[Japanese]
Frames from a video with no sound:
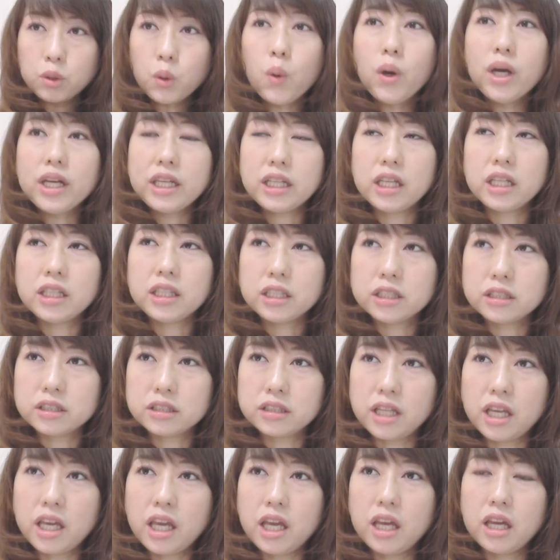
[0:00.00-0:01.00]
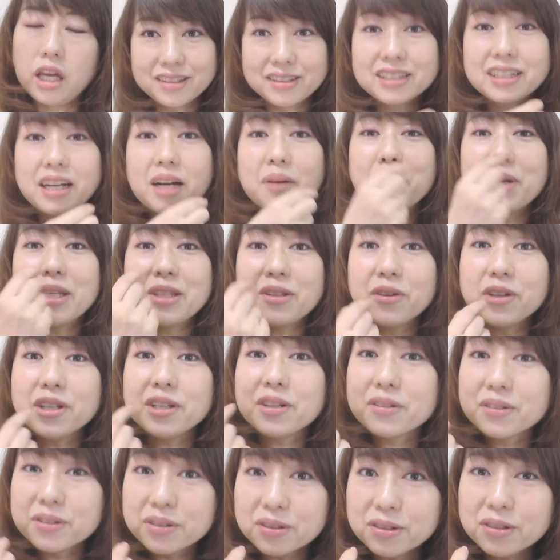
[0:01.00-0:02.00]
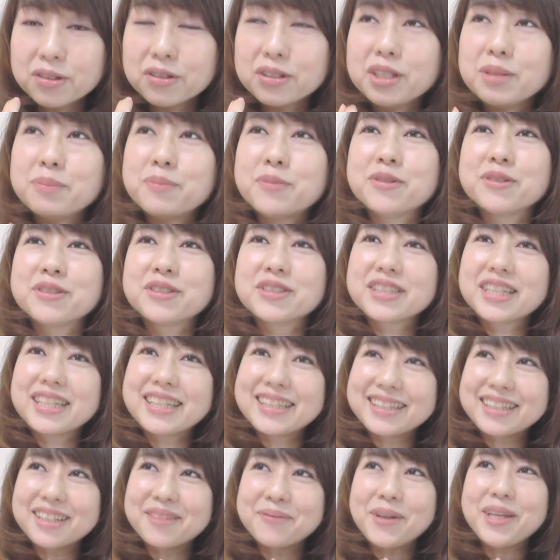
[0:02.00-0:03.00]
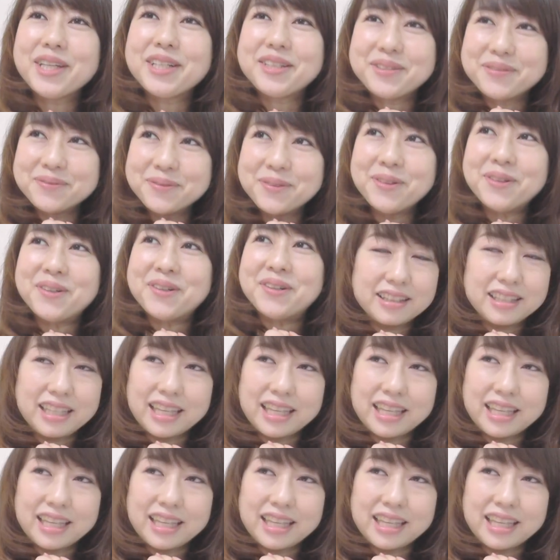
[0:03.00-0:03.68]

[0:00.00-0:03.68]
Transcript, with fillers: とはいえですね深めの色のリップを使ったメイクも